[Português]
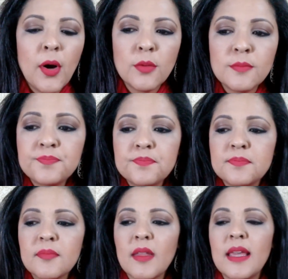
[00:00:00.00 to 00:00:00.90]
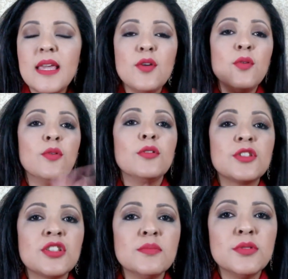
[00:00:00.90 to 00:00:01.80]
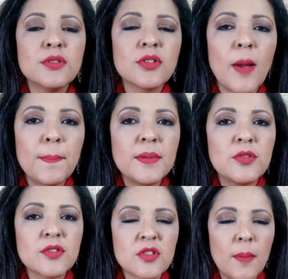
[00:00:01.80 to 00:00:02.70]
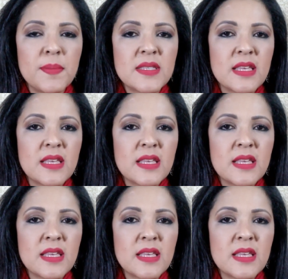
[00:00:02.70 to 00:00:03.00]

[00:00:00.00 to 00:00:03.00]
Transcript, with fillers: Bom, e o último top, dos top